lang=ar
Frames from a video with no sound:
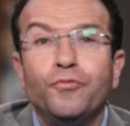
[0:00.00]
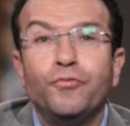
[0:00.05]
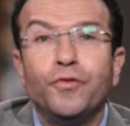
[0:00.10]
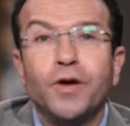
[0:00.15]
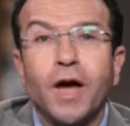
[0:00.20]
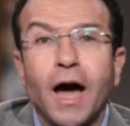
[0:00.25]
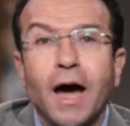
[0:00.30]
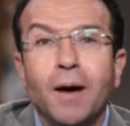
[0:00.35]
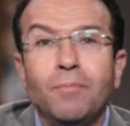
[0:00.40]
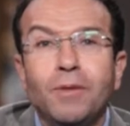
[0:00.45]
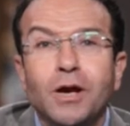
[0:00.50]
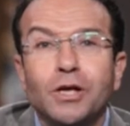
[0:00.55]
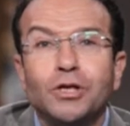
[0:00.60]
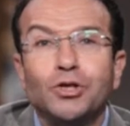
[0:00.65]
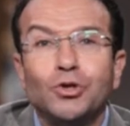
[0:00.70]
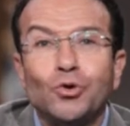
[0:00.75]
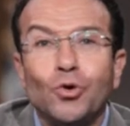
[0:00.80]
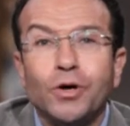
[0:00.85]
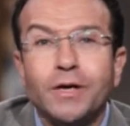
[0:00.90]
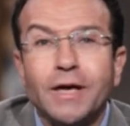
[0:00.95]
في حملة
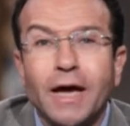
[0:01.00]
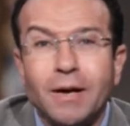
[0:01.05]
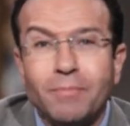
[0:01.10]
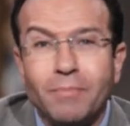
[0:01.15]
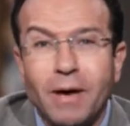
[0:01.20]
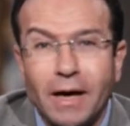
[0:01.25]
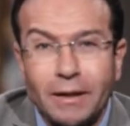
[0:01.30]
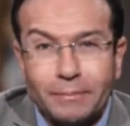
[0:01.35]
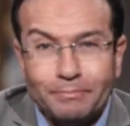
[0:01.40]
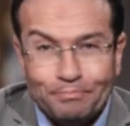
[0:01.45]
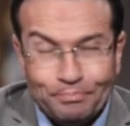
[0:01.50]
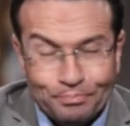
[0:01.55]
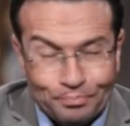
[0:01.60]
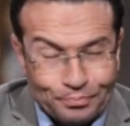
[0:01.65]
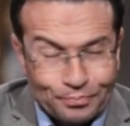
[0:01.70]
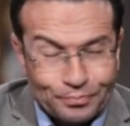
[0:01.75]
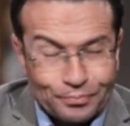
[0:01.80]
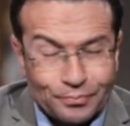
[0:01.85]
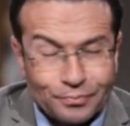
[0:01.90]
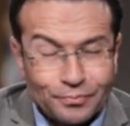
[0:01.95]
سقيا الماء
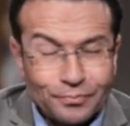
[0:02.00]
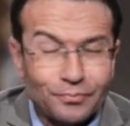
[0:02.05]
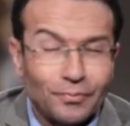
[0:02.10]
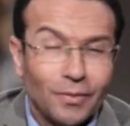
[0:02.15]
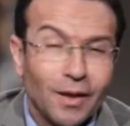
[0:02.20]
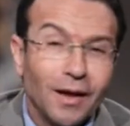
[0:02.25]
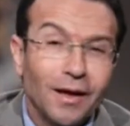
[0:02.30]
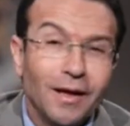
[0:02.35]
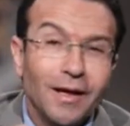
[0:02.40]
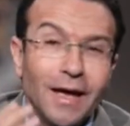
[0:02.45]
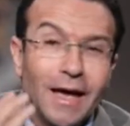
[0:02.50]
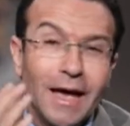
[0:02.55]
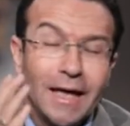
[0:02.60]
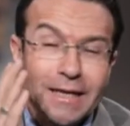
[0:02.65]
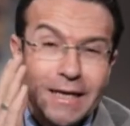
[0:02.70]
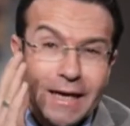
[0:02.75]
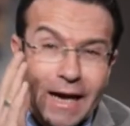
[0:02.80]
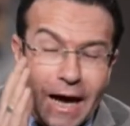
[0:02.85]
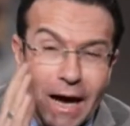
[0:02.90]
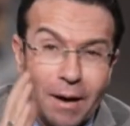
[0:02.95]

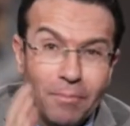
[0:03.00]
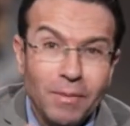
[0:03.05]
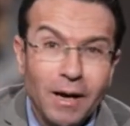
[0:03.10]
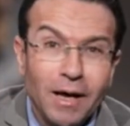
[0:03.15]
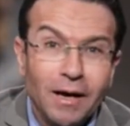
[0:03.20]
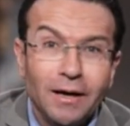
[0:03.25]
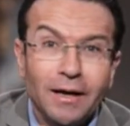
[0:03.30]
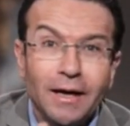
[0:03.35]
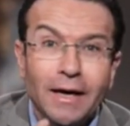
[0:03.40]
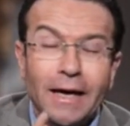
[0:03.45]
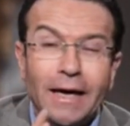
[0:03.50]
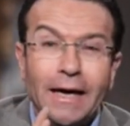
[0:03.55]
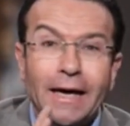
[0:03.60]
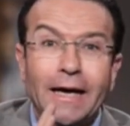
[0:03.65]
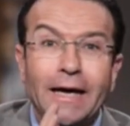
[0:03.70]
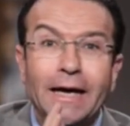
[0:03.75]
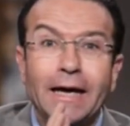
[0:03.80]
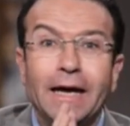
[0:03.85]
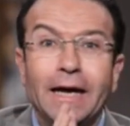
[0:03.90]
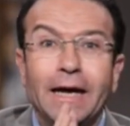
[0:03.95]
هذه الحملة
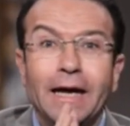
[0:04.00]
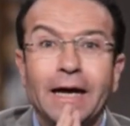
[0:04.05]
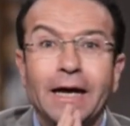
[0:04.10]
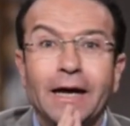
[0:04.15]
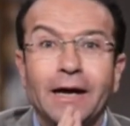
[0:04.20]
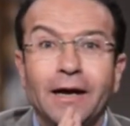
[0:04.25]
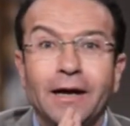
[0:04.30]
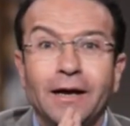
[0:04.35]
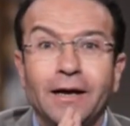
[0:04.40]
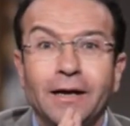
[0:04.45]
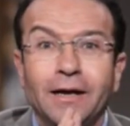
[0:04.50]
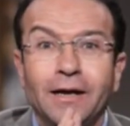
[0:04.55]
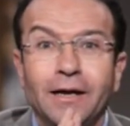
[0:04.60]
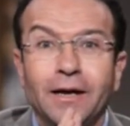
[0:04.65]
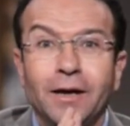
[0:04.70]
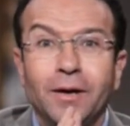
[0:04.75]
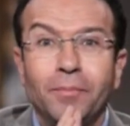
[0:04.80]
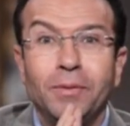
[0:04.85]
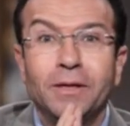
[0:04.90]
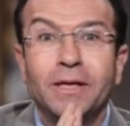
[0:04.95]
آه، آه،
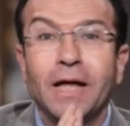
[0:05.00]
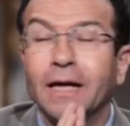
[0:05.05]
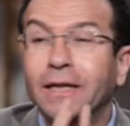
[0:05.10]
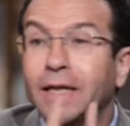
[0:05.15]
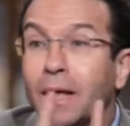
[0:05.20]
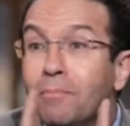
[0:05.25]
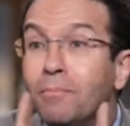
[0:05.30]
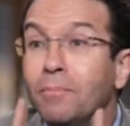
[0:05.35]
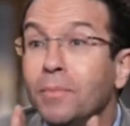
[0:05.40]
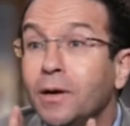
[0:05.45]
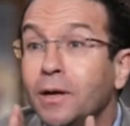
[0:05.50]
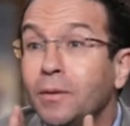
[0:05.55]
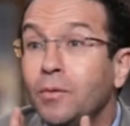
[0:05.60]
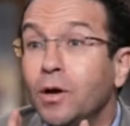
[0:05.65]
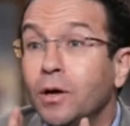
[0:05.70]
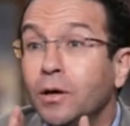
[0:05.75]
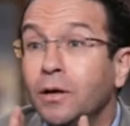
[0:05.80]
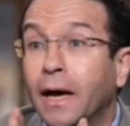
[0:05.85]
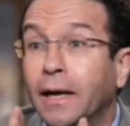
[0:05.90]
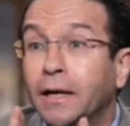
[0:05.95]
اللي بتهتم
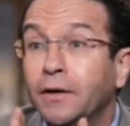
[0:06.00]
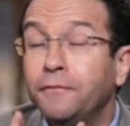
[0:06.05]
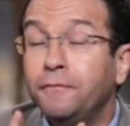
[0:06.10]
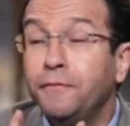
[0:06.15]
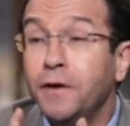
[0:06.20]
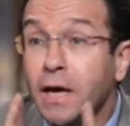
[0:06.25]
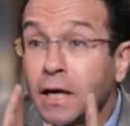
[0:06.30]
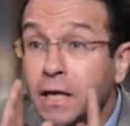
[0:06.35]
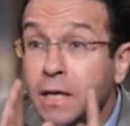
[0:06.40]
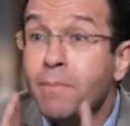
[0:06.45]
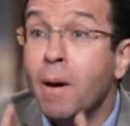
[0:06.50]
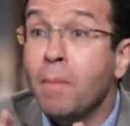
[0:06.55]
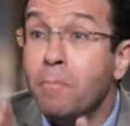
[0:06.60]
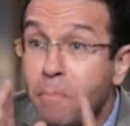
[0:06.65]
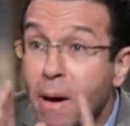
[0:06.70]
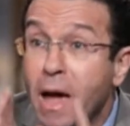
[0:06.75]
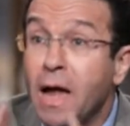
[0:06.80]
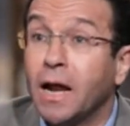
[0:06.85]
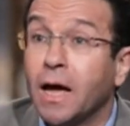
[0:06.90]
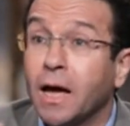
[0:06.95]
يعني في اهتمام
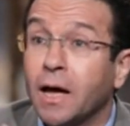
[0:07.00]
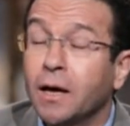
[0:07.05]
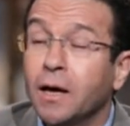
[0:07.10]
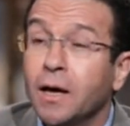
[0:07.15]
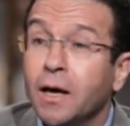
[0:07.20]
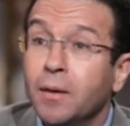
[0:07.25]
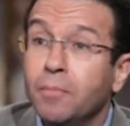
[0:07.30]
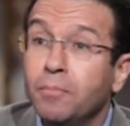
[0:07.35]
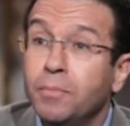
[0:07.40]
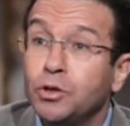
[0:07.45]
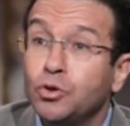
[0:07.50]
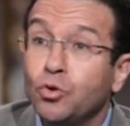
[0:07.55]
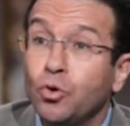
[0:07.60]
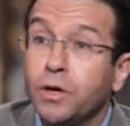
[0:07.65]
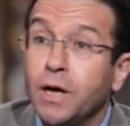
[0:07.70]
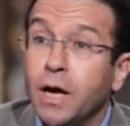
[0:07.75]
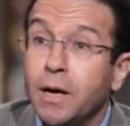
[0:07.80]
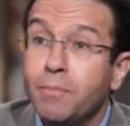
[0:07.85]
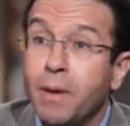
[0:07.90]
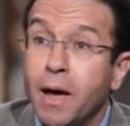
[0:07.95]
بالغ نعم.
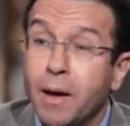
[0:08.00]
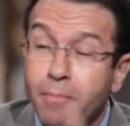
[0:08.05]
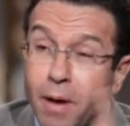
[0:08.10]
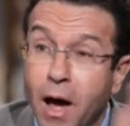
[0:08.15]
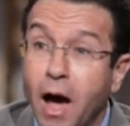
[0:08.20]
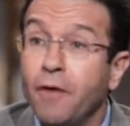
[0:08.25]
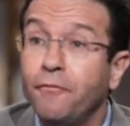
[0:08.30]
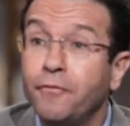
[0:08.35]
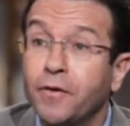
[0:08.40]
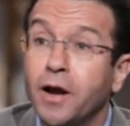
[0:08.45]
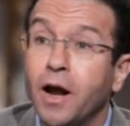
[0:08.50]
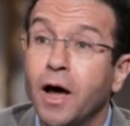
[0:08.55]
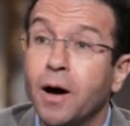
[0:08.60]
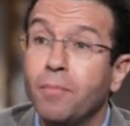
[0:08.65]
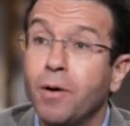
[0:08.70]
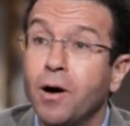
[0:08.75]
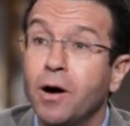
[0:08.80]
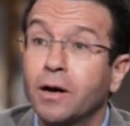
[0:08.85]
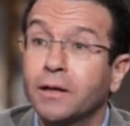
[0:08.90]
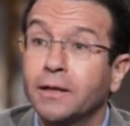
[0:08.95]
بسقيا الماء بحفر
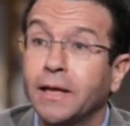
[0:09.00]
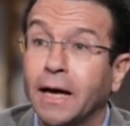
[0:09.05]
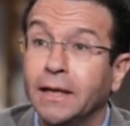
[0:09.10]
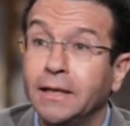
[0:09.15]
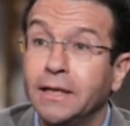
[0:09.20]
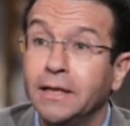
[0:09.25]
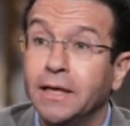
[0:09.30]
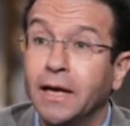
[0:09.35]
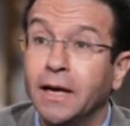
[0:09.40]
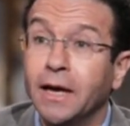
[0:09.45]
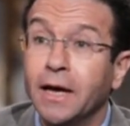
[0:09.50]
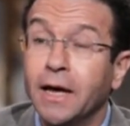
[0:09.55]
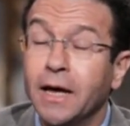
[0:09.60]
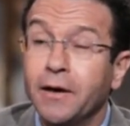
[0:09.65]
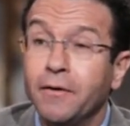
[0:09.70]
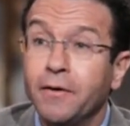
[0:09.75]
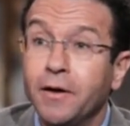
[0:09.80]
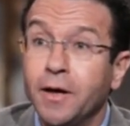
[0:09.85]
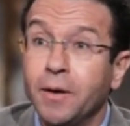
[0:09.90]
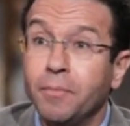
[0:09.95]
الابار تحديدا
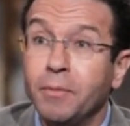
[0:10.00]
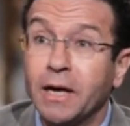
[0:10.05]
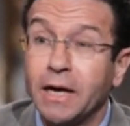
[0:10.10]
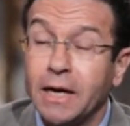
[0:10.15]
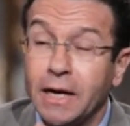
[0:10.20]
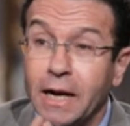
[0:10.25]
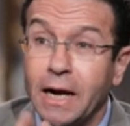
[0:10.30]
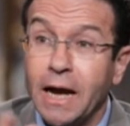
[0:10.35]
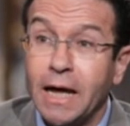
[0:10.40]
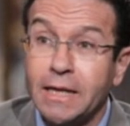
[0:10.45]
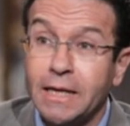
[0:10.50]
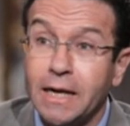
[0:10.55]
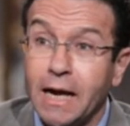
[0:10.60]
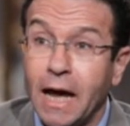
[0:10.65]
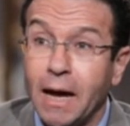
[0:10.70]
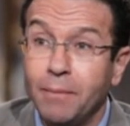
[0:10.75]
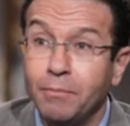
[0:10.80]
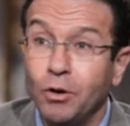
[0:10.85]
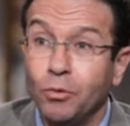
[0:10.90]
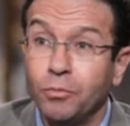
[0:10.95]
نعم. آه، من خلال هذه
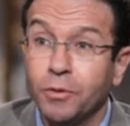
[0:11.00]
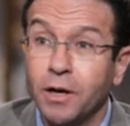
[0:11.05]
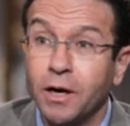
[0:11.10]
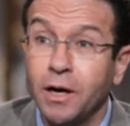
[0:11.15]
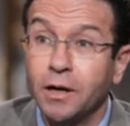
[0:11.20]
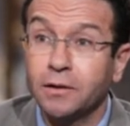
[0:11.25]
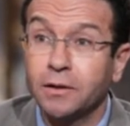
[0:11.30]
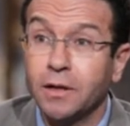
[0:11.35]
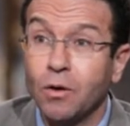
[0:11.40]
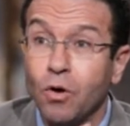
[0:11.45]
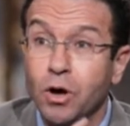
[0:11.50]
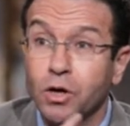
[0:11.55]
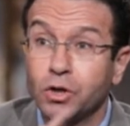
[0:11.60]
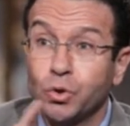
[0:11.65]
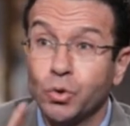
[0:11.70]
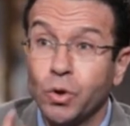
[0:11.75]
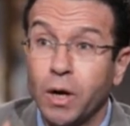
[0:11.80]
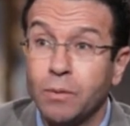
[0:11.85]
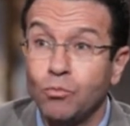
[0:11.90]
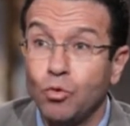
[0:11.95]
الحمله ومن خلال
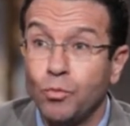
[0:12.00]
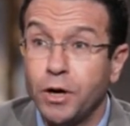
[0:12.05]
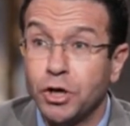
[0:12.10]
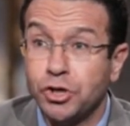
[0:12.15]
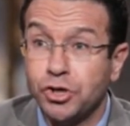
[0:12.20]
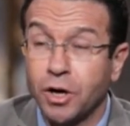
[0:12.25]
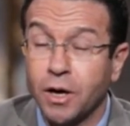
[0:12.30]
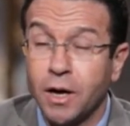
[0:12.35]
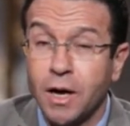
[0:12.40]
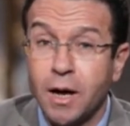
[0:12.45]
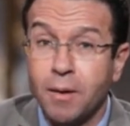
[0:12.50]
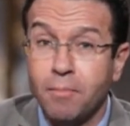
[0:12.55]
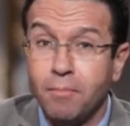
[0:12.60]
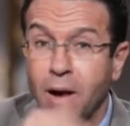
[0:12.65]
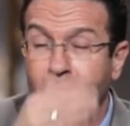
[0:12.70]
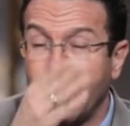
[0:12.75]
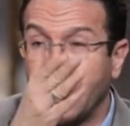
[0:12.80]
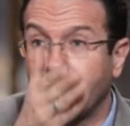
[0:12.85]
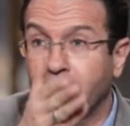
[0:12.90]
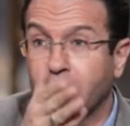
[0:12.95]
التواصل المباشر
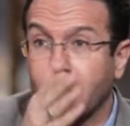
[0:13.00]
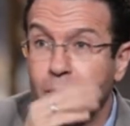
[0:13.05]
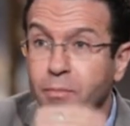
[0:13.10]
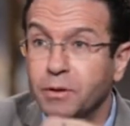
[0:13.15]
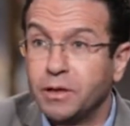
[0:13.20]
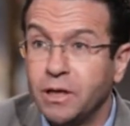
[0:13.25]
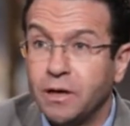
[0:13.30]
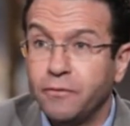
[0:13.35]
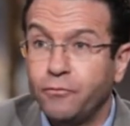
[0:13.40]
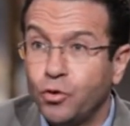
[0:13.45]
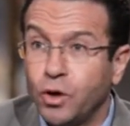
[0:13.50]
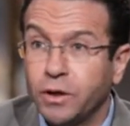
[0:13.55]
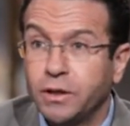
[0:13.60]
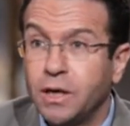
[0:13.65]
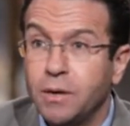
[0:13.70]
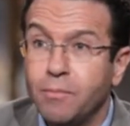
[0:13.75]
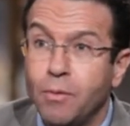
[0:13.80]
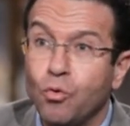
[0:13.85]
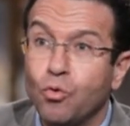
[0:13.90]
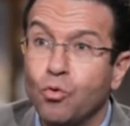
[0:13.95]
مع ارقام التليفونات
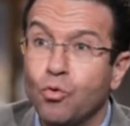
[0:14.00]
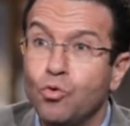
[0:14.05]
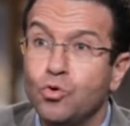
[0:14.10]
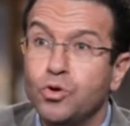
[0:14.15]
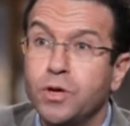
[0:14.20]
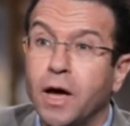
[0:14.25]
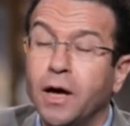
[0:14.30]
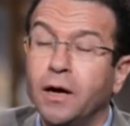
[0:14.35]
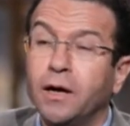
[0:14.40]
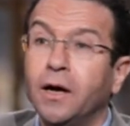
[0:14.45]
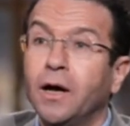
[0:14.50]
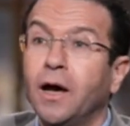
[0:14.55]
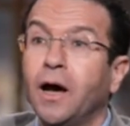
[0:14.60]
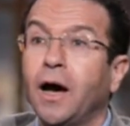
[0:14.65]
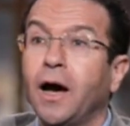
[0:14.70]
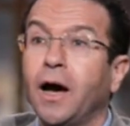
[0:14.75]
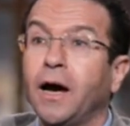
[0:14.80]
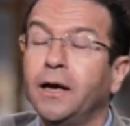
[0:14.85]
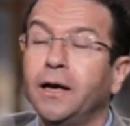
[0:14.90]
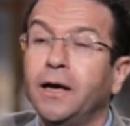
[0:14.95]
اللي موجوده
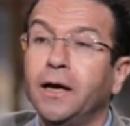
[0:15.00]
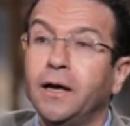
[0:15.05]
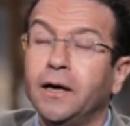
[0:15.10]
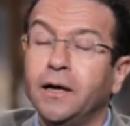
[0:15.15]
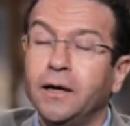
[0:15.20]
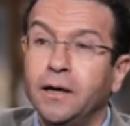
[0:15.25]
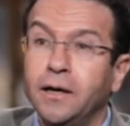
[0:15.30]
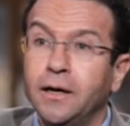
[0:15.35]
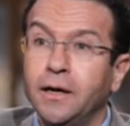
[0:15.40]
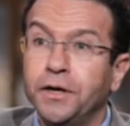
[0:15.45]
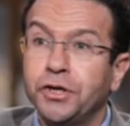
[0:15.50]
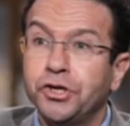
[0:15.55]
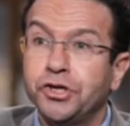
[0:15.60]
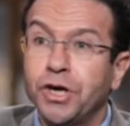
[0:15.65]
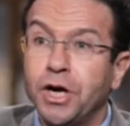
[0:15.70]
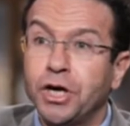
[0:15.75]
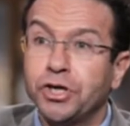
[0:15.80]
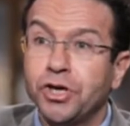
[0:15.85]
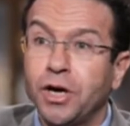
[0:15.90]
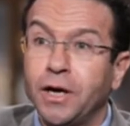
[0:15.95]
على
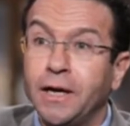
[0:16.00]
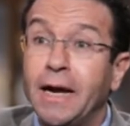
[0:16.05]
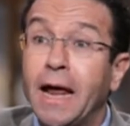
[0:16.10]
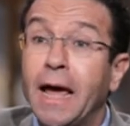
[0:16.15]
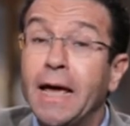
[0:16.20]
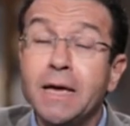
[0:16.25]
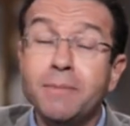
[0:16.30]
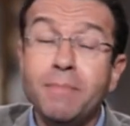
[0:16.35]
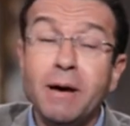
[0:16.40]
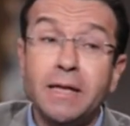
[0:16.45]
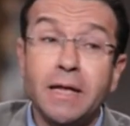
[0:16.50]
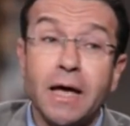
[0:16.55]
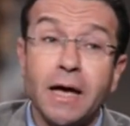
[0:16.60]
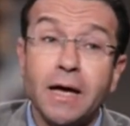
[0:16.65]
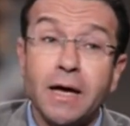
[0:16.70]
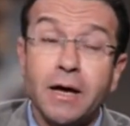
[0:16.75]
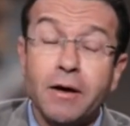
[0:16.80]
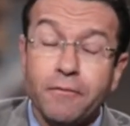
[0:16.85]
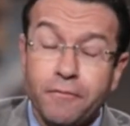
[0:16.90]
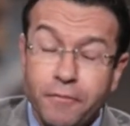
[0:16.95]
الشاشه الى اي مدى
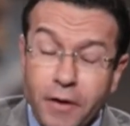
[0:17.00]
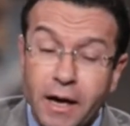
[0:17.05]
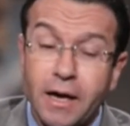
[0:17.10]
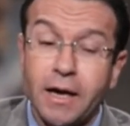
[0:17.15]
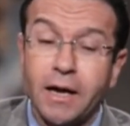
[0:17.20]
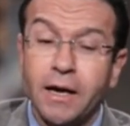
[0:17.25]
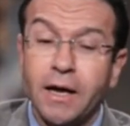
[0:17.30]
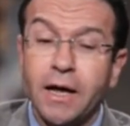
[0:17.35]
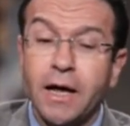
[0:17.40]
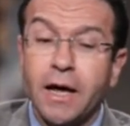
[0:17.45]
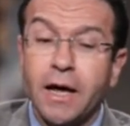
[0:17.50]
فعلا